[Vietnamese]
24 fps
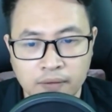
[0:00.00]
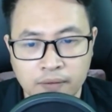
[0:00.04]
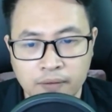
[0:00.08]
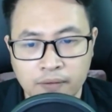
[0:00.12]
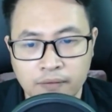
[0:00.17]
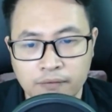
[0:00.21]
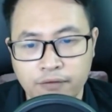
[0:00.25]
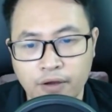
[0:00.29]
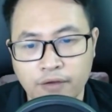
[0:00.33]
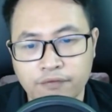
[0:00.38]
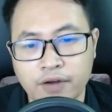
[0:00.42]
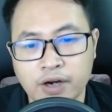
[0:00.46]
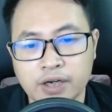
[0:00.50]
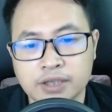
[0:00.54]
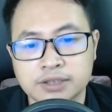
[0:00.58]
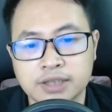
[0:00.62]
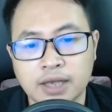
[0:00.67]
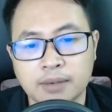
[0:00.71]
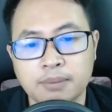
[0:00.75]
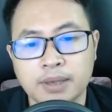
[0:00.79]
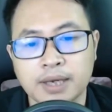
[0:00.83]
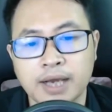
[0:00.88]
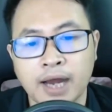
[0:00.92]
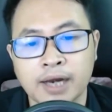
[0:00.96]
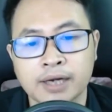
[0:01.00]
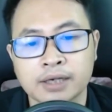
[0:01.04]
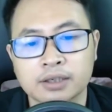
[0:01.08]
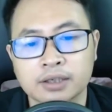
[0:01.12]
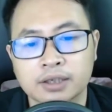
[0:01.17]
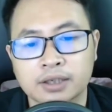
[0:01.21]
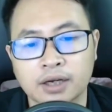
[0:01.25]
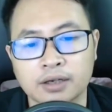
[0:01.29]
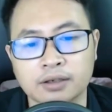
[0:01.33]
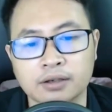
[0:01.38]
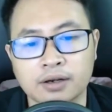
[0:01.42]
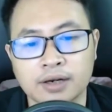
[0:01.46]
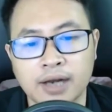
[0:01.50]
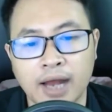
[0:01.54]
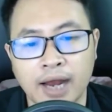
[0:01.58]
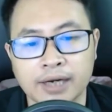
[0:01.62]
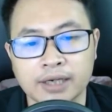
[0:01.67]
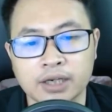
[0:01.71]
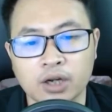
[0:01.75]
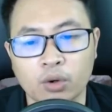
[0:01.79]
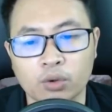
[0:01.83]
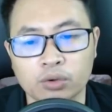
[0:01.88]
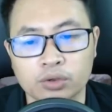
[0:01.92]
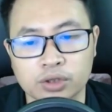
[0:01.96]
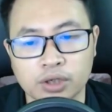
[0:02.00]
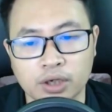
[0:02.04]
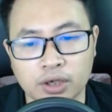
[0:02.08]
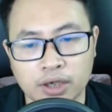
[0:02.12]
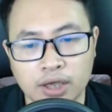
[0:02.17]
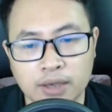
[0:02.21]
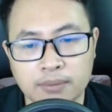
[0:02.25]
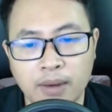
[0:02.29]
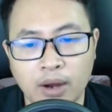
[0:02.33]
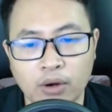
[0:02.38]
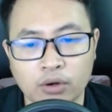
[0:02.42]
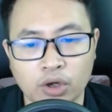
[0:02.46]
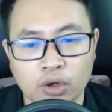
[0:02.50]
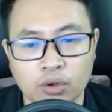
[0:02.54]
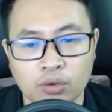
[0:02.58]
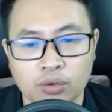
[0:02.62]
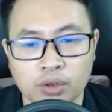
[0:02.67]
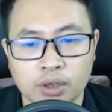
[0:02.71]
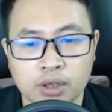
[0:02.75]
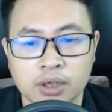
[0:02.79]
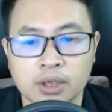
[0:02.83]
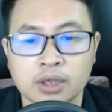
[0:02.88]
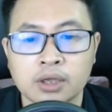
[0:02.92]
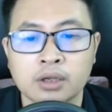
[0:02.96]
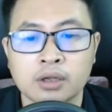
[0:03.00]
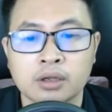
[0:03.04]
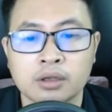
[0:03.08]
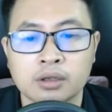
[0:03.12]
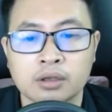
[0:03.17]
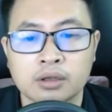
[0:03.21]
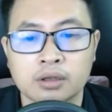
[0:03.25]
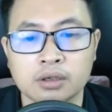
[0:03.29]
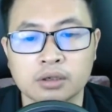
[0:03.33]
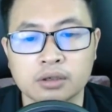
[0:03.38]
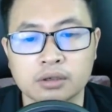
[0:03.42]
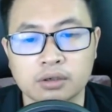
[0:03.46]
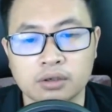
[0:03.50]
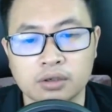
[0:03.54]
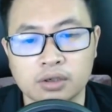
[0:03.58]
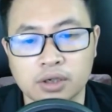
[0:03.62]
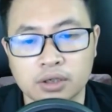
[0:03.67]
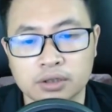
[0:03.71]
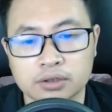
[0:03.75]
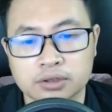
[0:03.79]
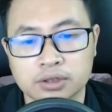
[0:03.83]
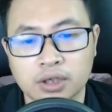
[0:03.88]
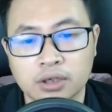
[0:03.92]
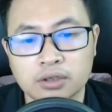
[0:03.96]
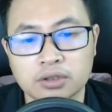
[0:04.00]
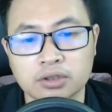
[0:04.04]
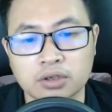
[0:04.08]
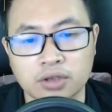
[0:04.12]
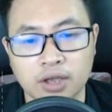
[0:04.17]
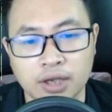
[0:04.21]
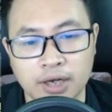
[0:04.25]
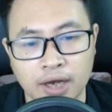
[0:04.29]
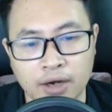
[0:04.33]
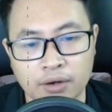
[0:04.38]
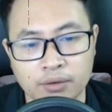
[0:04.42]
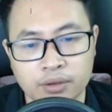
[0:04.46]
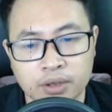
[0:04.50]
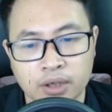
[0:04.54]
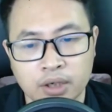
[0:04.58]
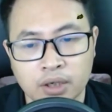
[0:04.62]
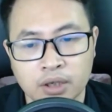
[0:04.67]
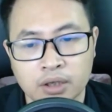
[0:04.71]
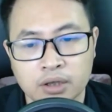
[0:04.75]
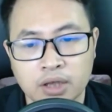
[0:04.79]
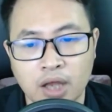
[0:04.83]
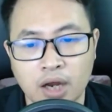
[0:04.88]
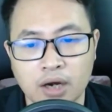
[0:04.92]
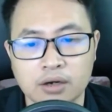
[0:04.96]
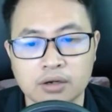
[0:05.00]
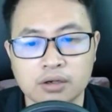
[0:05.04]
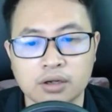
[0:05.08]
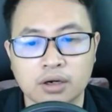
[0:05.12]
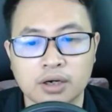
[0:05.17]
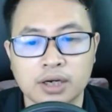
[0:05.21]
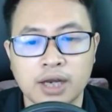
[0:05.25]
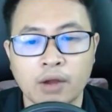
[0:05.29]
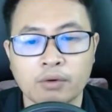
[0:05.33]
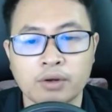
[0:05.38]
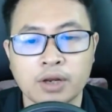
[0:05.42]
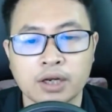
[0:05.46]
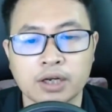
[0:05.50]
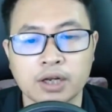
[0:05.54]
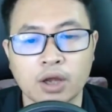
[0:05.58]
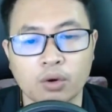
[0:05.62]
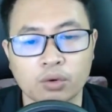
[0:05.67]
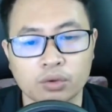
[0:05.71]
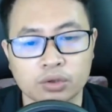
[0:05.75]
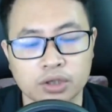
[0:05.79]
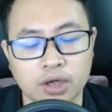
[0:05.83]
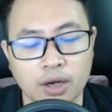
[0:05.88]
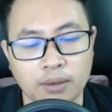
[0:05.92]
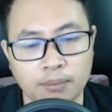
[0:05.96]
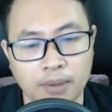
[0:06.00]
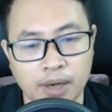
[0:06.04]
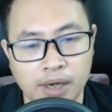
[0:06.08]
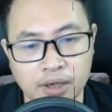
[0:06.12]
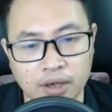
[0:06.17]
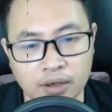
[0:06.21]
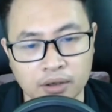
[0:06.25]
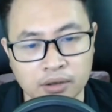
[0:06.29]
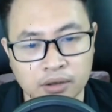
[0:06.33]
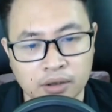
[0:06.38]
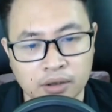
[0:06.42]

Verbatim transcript: Về phần Trần Bình An cần ở lại đầu tường kia bao lâu Tự lượng sức như thế nào Tận lực leo lên đầu tường mấy lần